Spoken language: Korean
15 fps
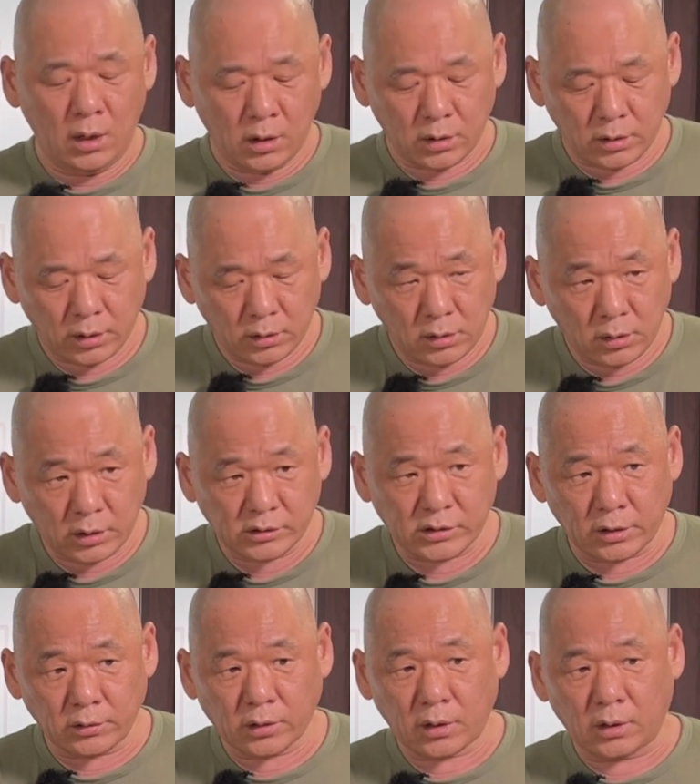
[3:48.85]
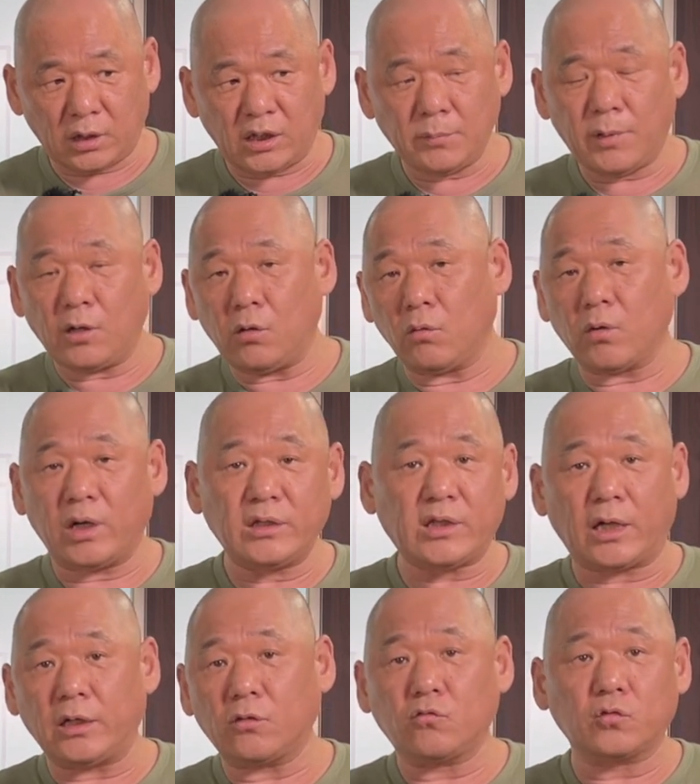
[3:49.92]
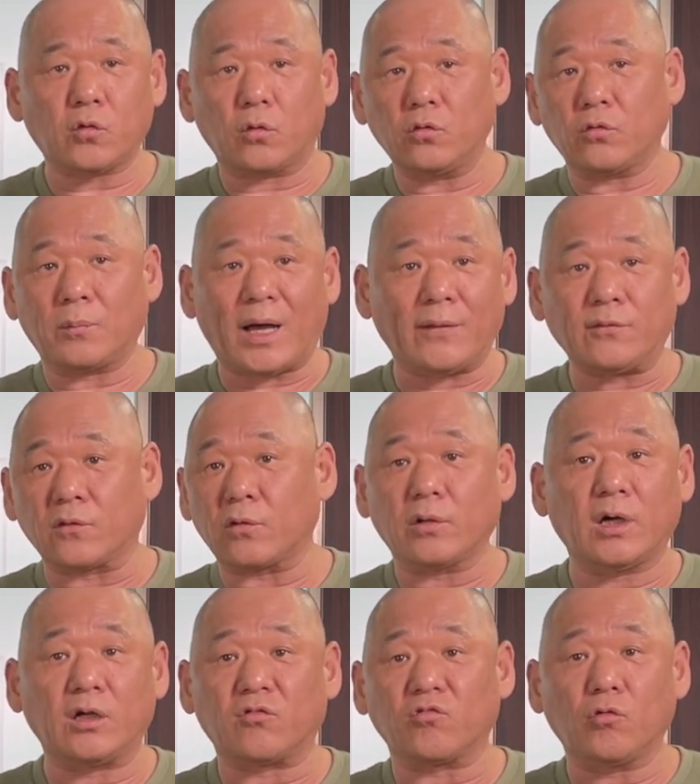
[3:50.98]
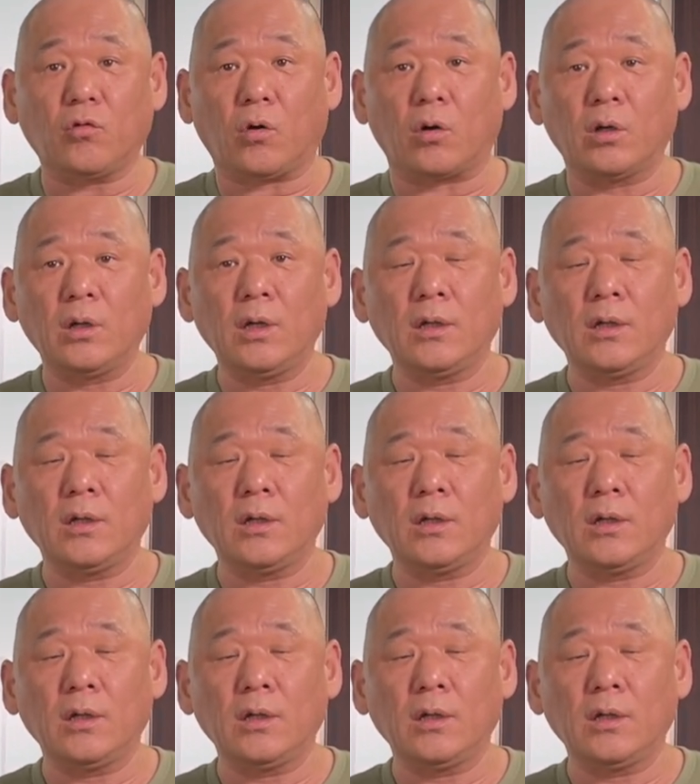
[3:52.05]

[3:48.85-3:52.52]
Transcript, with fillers: 를 이제 이렇게 이방원과의 대립구도를 좀 만들어 가지고